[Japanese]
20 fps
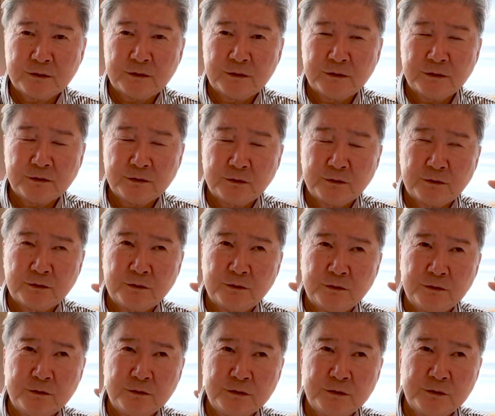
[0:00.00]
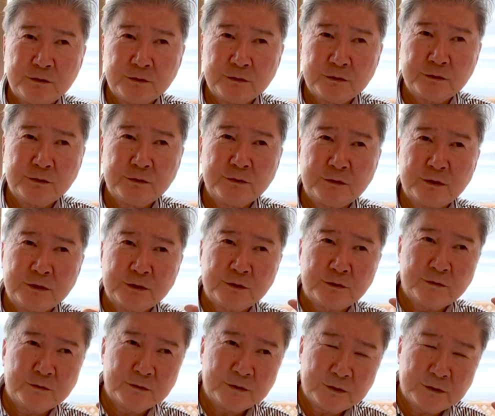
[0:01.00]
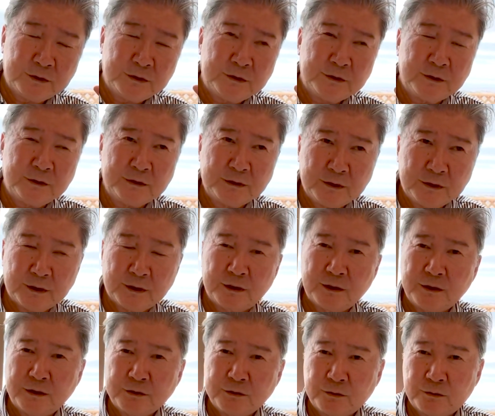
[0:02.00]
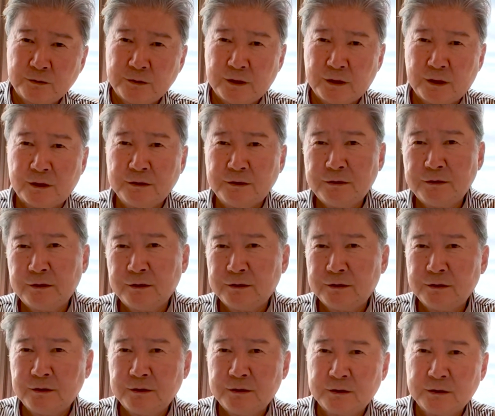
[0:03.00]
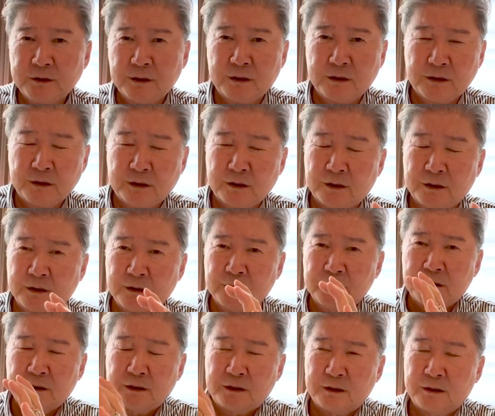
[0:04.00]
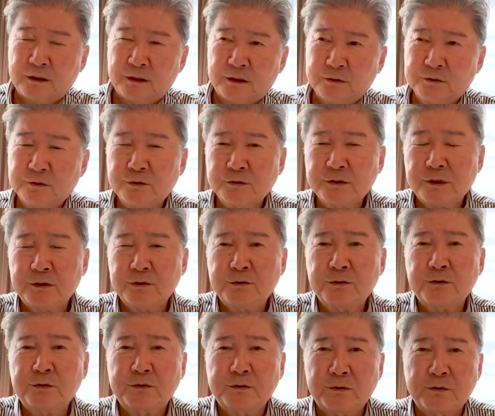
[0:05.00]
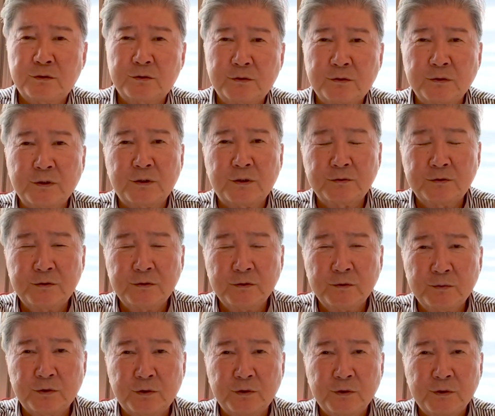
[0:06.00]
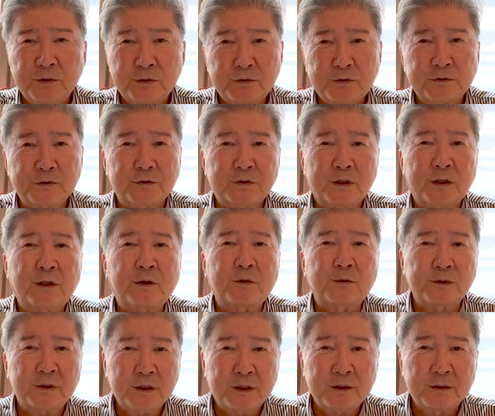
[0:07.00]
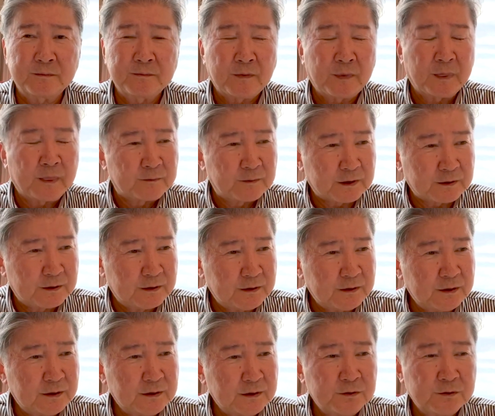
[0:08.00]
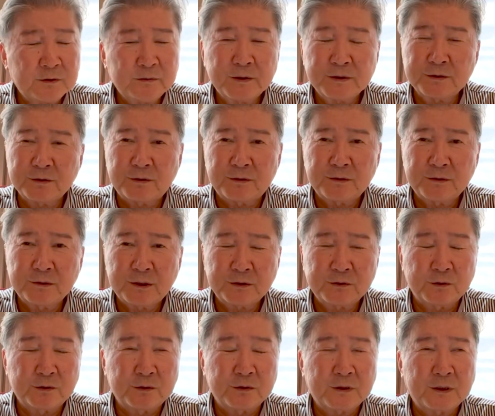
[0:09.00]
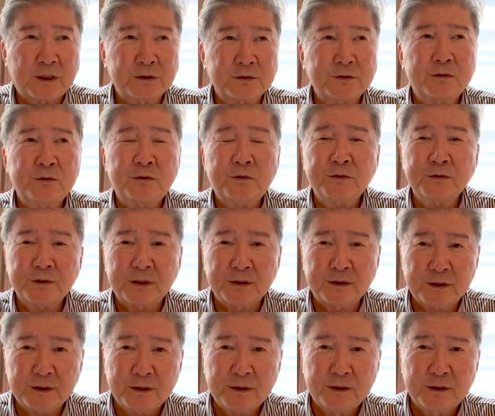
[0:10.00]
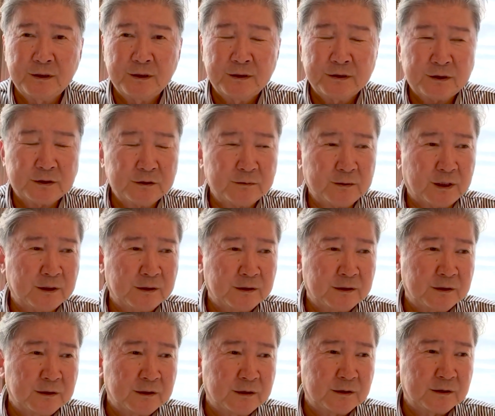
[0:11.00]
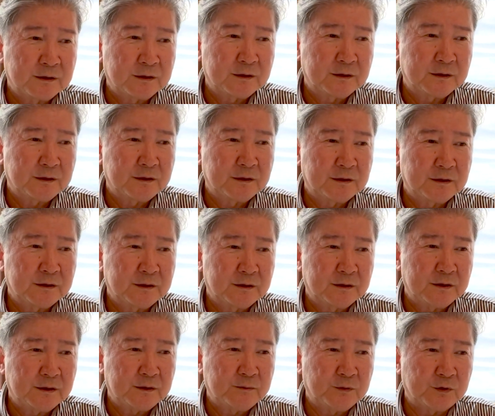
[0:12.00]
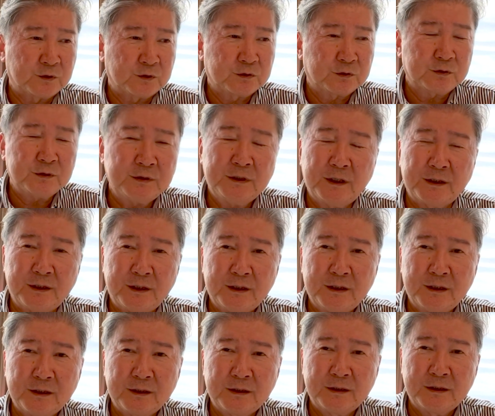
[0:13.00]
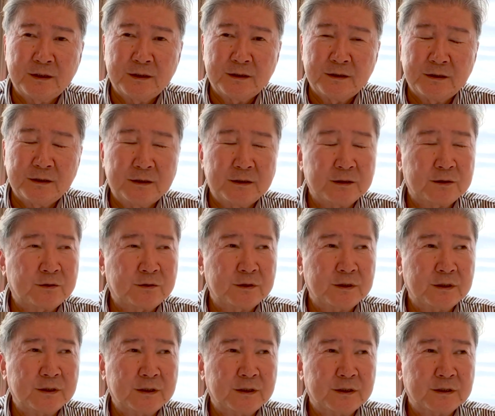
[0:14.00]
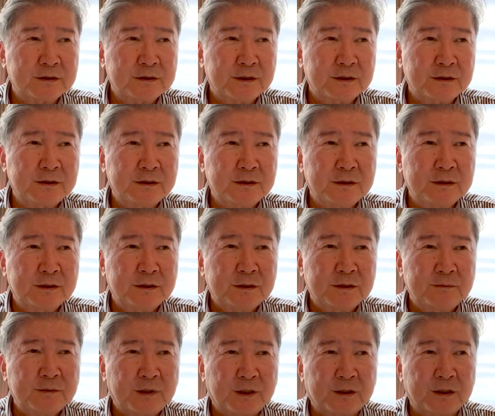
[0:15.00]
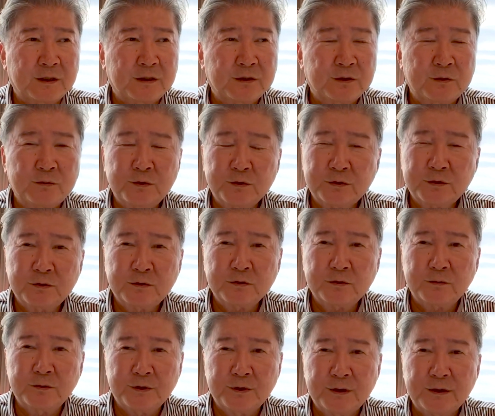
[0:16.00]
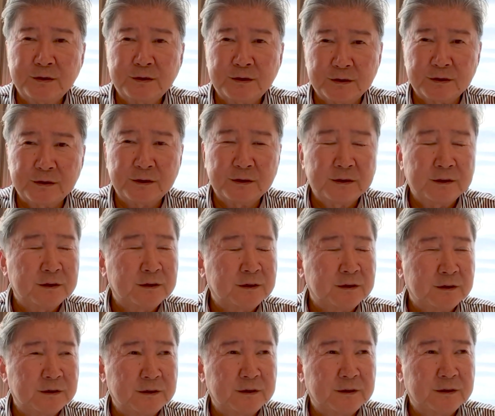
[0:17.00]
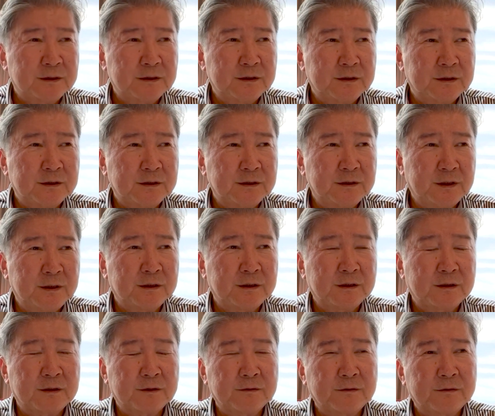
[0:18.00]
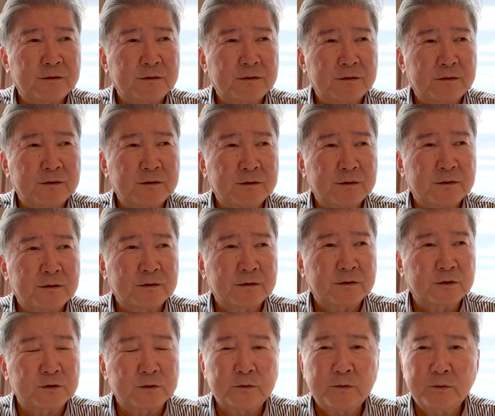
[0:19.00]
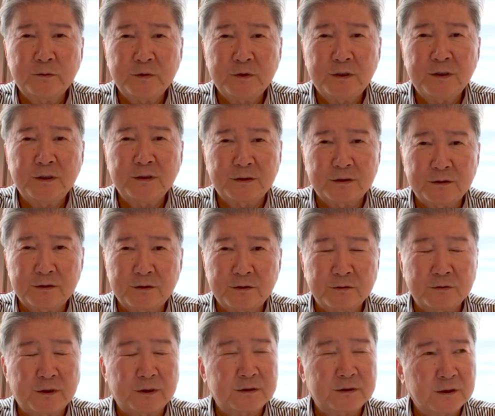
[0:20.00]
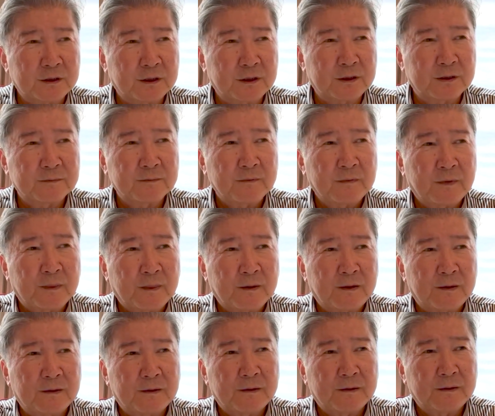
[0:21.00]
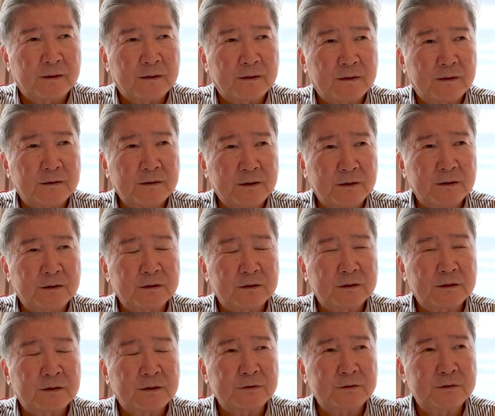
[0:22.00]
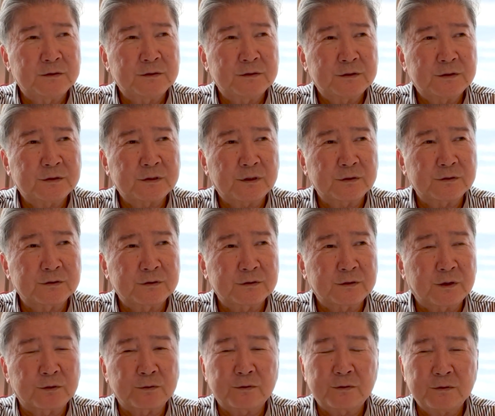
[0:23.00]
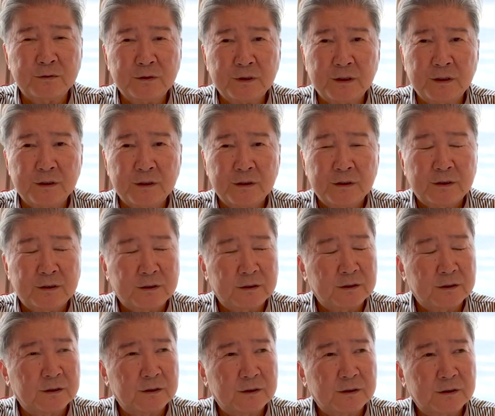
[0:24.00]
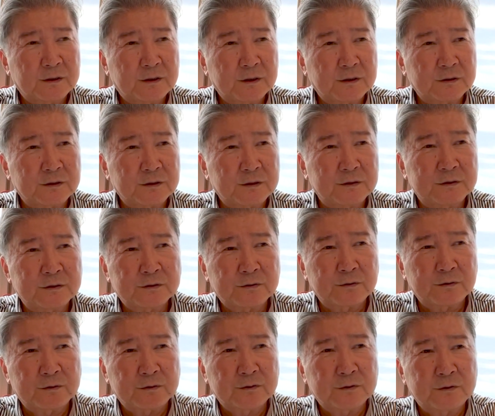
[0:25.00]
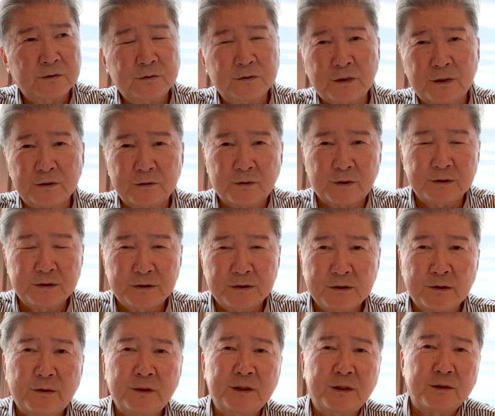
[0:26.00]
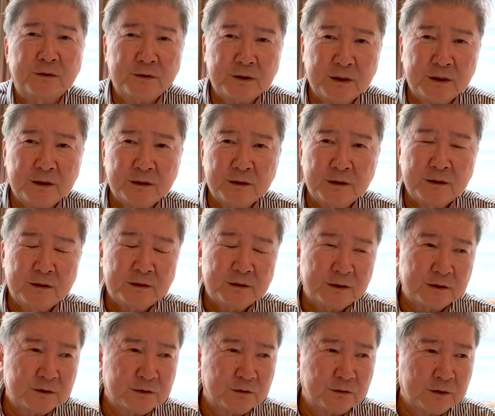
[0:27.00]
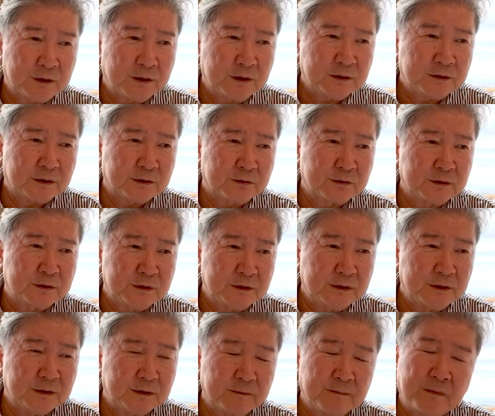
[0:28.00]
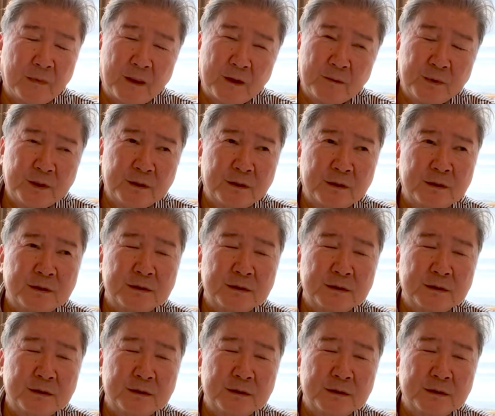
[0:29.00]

その法人を作って資本金入れて、そこで借入金しながら、あ不動産投資を行うっていうのも一つの手だろうね。まあ年齢によりますよ。あと家族構成ね。例えば、あもう一でね、えこれから先、まあ結婚もすることもねえし、えー、ね、あのー、子供もいねえしっていうんだったら、あね、逆に資産作ったところで、えー、結果的にその兄弟とかに行っちゃうわけだよね。で、そう考えたときに、やっぱり、う